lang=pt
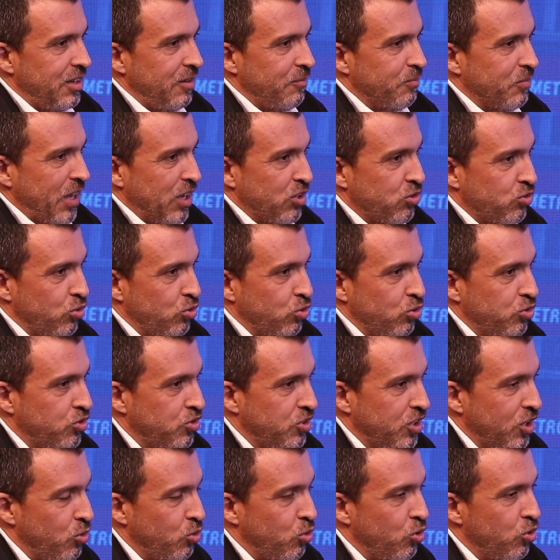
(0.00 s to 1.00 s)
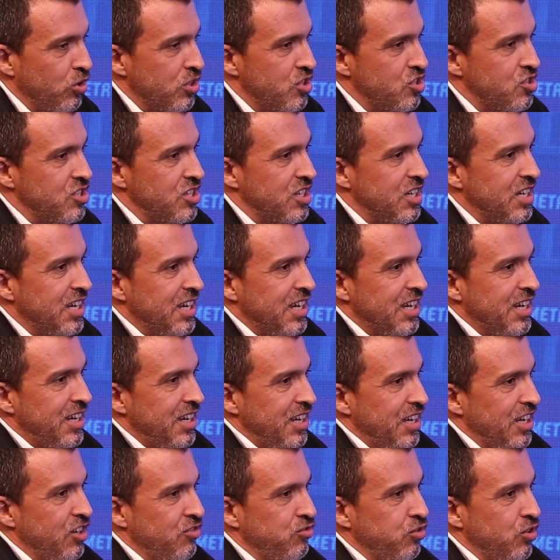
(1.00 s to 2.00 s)
a, a, solução hoje
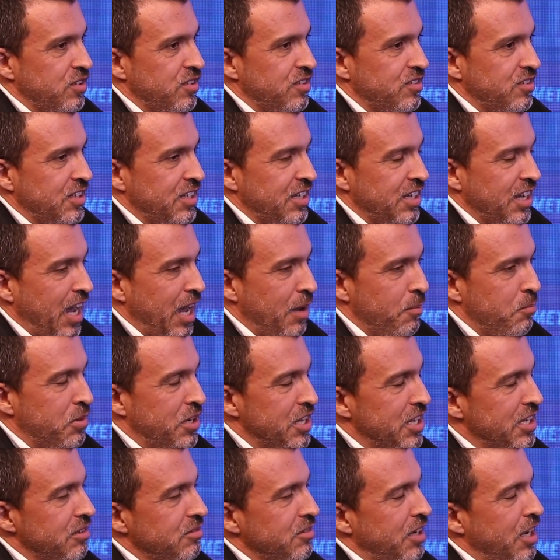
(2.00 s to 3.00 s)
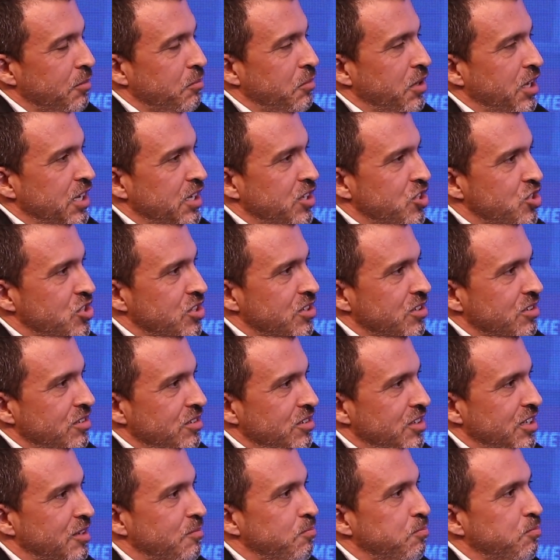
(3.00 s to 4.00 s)
é você abrir a mente
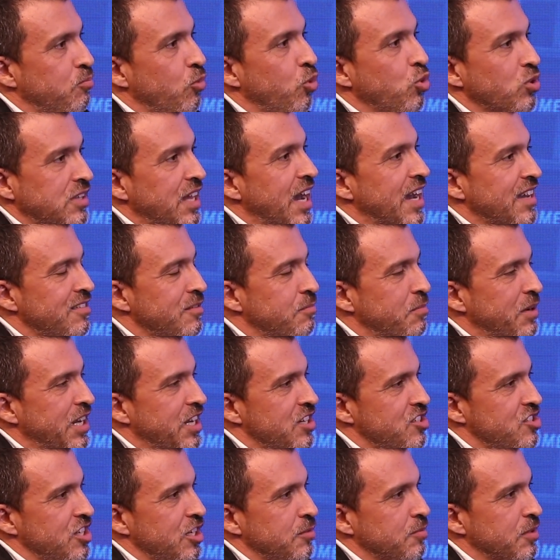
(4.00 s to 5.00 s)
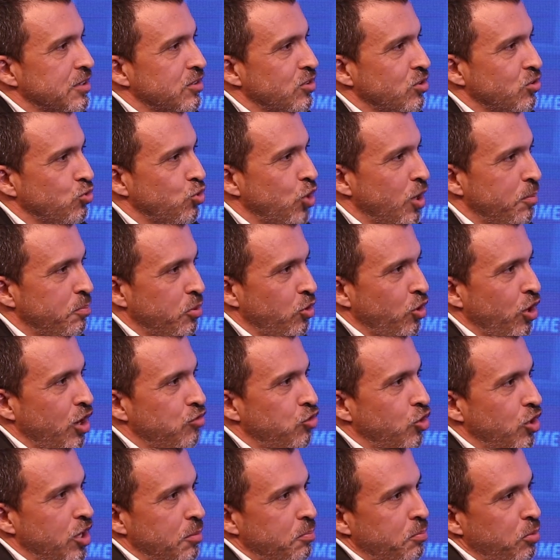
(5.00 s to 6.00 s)
e mudar esse paradigma do
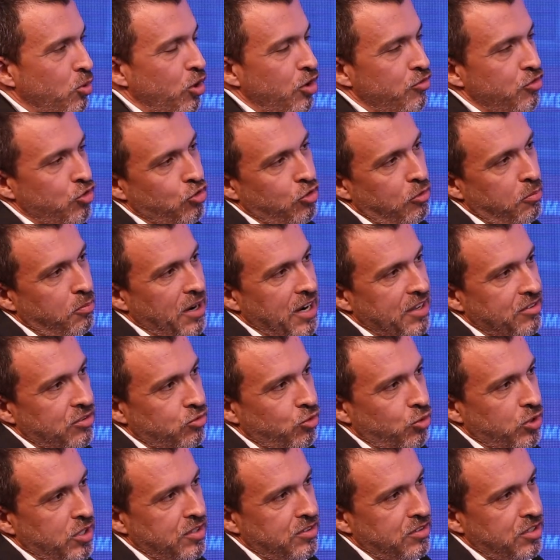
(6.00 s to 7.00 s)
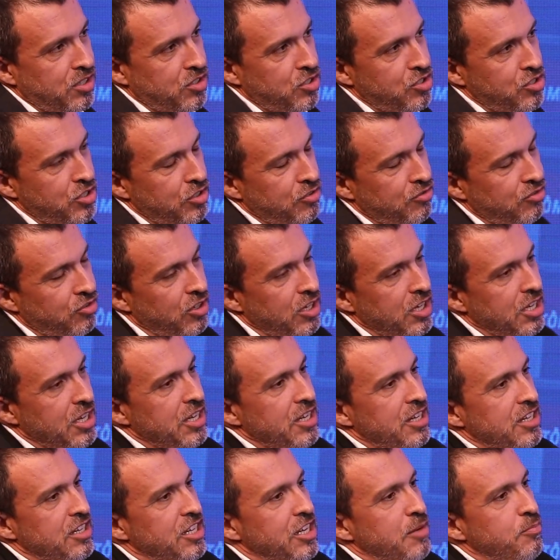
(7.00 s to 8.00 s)
aprova ou reprova com base no restritivo
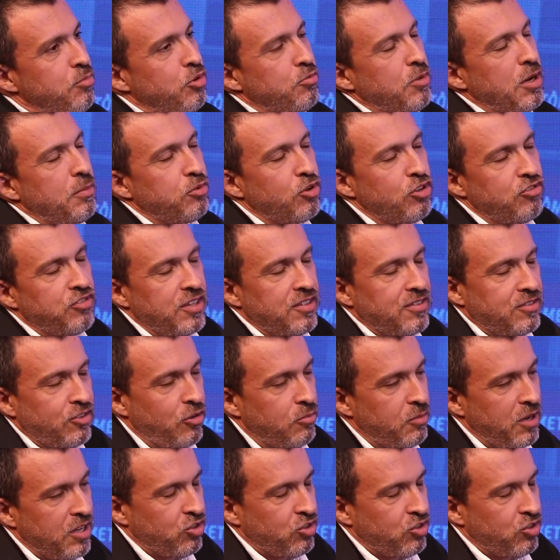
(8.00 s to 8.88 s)
e ir para uma aprovação